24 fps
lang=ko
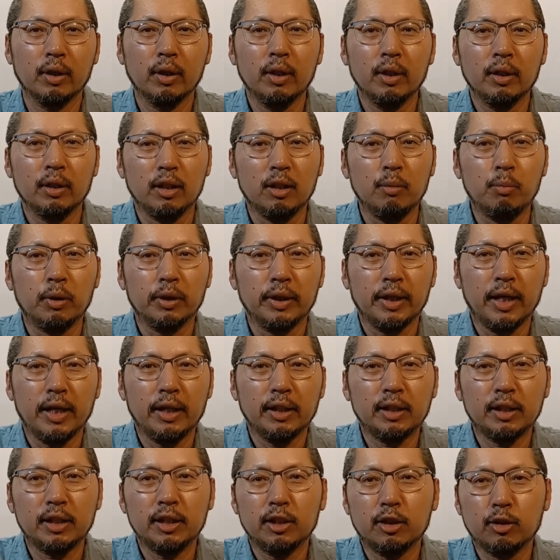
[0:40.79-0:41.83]
이번에
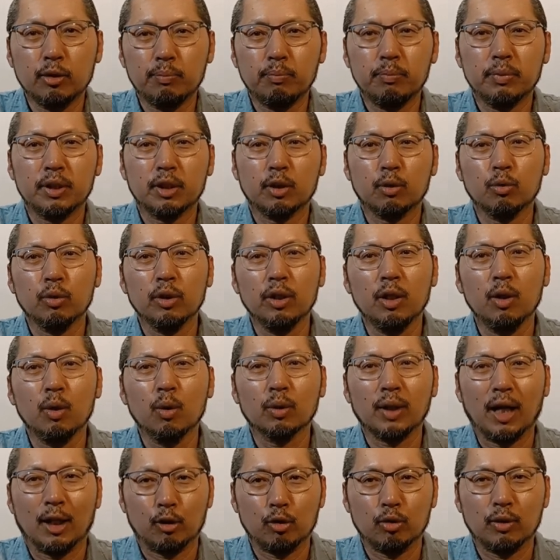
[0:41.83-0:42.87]
시집 19일로
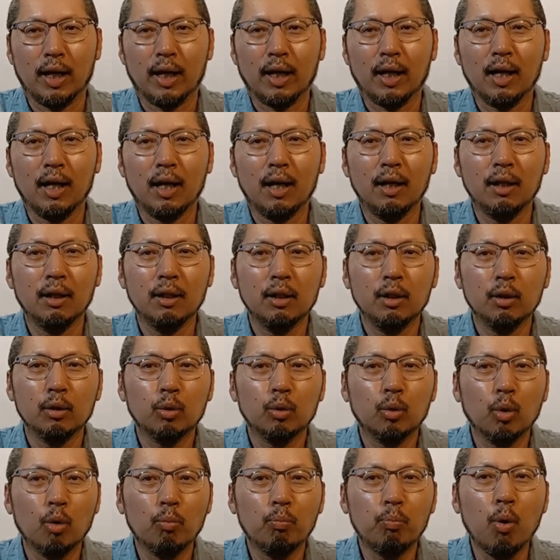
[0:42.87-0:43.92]
다투다가
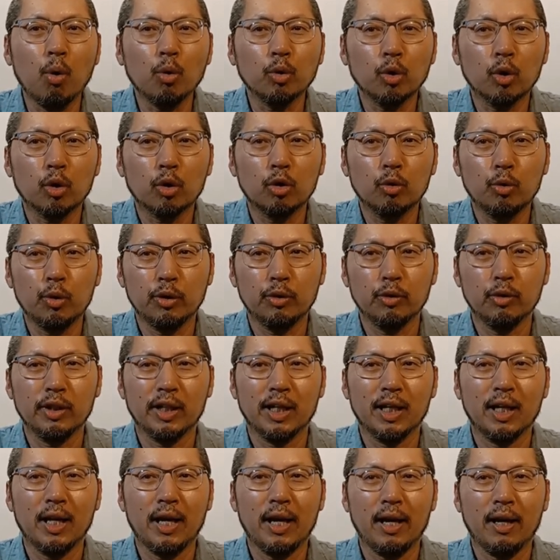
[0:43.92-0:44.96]
또 폭력을
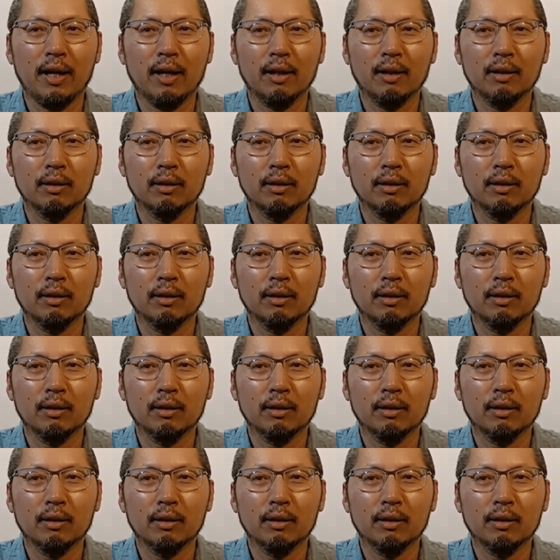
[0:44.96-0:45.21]
휘둘리길래